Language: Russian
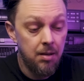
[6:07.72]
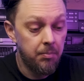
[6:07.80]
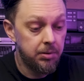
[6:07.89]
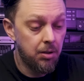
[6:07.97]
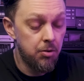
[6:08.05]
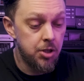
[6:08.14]

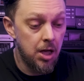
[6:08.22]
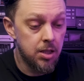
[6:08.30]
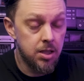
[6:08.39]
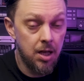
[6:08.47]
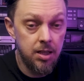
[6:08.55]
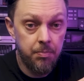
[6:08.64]

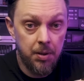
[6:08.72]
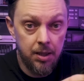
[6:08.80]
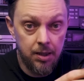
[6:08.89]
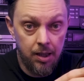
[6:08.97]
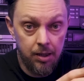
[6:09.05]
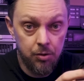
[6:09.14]
Подключаются они
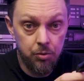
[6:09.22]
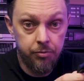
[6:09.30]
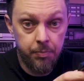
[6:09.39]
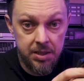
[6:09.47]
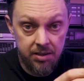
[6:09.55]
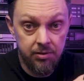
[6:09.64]
по аналогу в
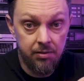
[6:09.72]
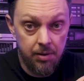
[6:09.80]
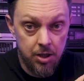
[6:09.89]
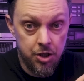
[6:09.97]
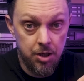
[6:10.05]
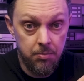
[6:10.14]
пассивном
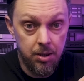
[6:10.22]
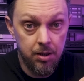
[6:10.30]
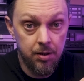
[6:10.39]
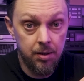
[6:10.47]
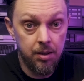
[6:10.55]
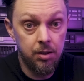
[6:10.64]
режиме,
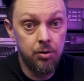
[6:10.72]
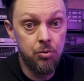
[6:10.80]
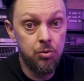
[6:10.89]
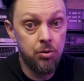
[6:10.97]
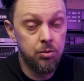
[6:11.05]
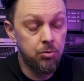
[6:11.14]

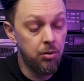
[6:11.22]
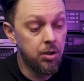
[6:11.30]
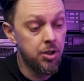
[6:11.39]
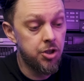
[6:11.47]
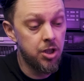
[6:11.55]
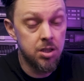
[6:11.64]
но
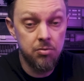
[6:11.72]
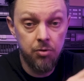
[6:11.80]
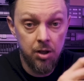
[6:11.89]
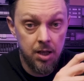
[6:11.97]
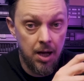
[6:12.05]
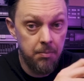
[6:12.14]
только через
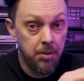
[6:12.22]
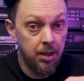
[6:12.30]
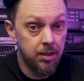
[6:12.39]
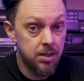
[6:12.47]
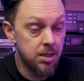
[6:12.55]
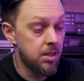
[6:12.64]
свой
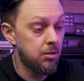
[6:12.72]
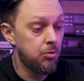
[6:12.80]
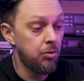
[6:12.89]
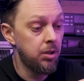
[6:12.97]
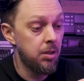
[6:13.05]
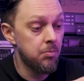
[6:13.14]
кабель с
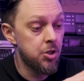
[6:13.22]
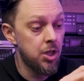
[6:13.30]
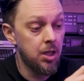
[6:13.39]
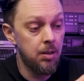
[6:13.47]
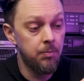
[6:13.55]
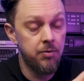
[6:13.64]
тонким
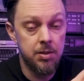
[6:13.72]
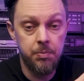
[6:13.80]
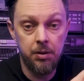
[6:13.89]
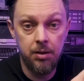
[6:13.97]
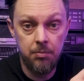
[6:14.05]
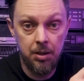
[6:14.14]
джеком
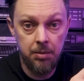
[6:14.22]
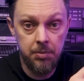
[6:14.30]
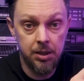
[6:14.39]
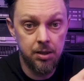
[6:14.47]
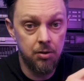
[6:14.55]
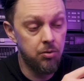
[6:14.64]
2,5
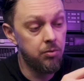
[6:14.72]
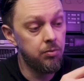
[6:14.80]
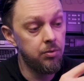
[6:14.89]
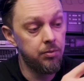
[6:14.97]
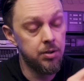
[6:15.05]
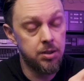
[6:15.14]

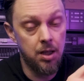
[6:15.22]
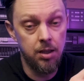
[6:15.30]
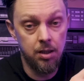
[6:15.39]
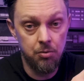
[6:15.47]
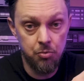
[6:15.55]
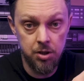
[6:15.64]
мм на
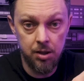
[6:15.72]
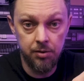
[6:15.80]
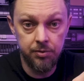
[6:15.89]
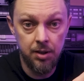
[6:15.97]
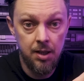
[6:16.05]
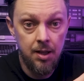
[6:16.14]
стороне
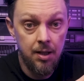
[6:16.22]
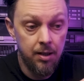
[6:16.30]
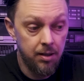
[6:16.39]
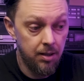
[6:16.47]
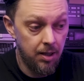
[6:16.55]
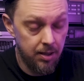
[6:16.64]
наушников.
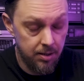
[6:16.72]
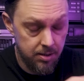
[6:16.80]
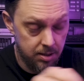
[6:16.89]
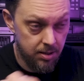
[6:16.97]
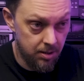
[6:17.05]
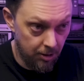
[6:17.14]
А
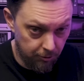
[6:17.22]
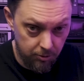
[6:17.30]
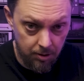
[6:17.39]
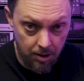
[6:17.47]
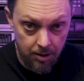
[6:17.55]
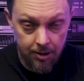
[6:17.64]
на той
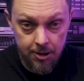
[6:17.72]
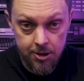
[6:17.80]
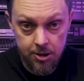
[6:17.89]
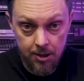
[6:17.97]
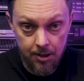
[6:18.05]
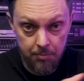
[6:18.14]
стороне,
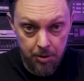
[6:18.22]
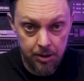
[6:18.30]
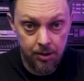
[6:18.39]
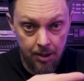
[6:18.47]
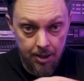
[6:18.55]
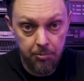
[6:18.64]
конечно, на
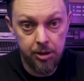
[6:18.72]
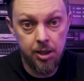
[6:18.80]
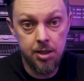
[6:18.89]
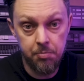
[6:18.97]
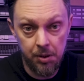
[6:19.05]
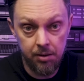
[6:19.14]
комплектный кабель
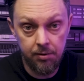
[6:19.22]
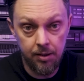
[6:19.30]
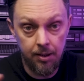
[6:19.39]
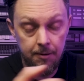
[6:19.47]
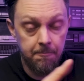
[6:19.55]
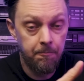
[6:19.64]
3,5